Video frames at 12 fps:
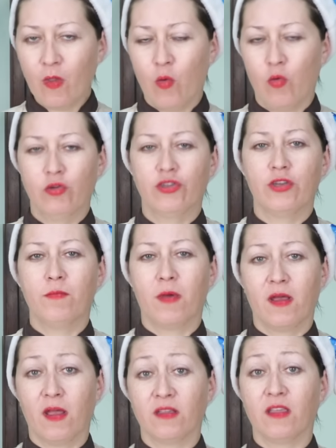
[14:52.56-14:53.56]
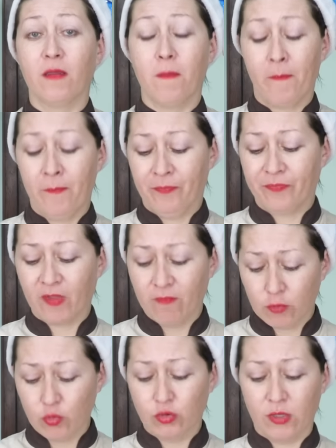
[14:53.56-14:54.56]
Очень богатый
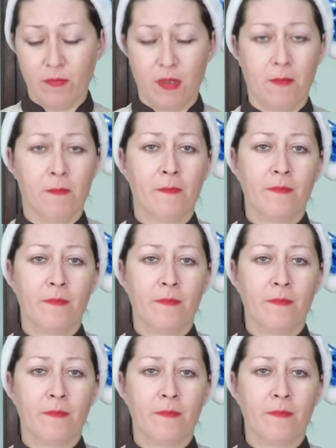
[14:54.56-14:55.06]
вкусами.